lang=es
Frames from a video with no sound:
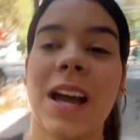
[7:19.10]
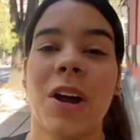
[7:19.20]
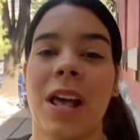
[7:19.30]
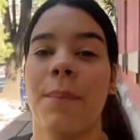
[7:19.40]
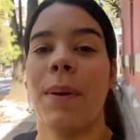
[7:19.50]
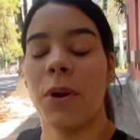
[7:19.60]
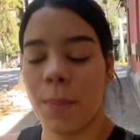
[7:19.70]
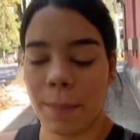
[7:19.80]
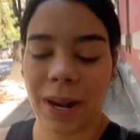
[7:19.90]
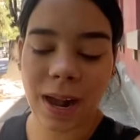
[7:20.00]
que ahora vámonos
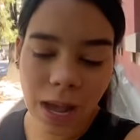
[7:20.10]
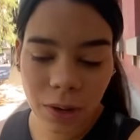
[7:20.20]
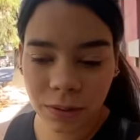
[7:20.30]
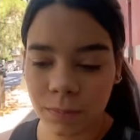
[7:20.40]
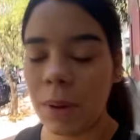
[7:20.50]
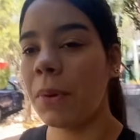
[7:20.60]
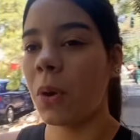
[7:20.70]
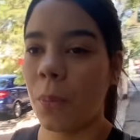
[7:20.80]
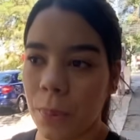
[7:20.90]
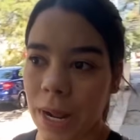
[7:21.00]
para el mercado, vámonos
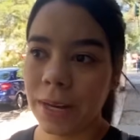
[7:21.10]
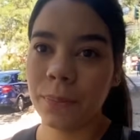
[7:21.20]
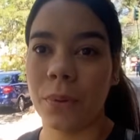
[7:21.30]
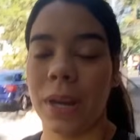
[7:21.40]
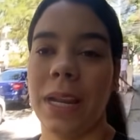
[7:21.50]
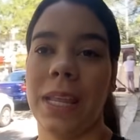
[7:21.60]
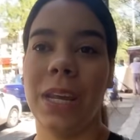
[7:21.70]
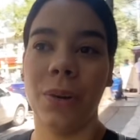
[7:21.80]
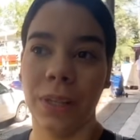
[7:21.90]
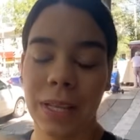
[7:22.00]
a comprar, porque le
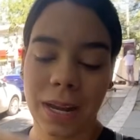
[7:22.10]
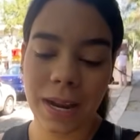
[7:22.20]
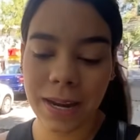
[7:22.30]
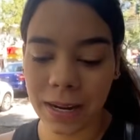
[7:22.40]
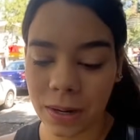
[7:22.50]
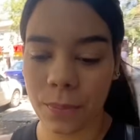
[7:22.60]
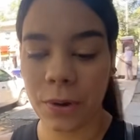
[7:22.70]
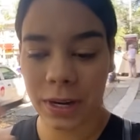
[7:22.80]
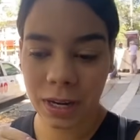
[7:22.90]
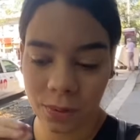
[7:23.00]
digo, esta carne como
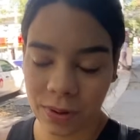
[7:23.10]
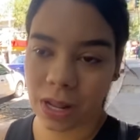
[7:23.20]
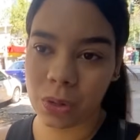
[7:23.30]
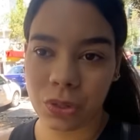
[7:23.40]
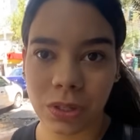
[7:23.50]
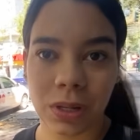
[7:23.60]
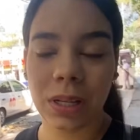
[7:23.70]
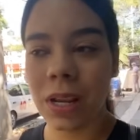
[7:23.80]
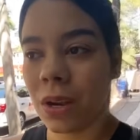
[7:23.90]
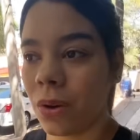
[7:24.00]
que en el refrigeradorcito
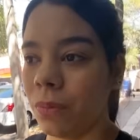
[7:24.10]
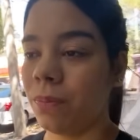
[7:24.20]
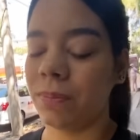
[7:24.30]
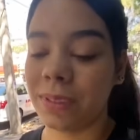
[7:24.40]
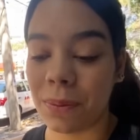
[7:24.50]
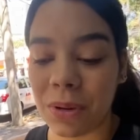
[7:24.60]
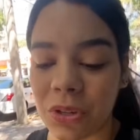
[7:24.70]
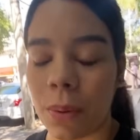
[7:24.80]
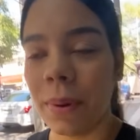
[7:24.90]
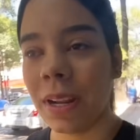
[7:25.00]
que tengo se me
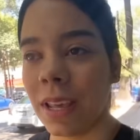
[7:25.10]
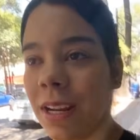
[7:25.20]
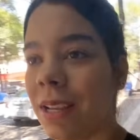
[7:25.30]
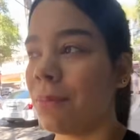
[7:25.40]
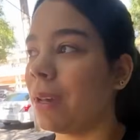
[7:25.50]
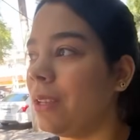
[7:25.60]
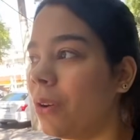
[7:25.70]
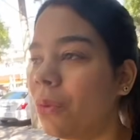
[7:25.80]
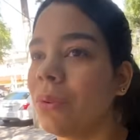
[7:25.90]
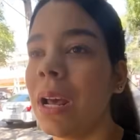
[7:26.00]
echó a perder y me
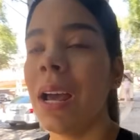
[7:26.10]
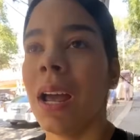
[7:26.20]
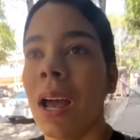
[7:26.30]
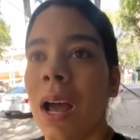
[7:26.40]
dio una,